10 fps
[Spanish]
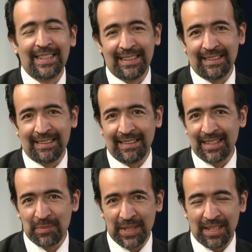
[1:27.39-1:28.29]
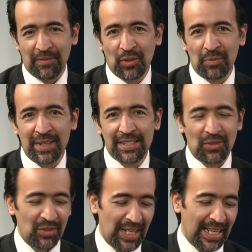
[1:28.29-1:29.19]
eh, en las plataformas
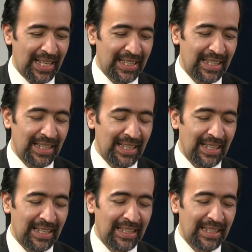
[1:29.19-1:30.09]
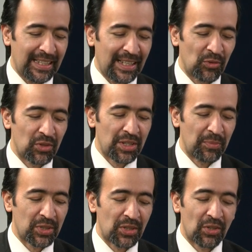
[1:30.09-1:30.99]
o ya en, en, algunos
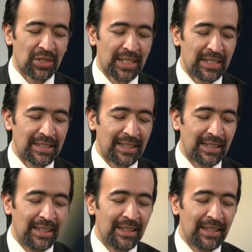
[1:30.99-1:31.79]
repositorios que sí están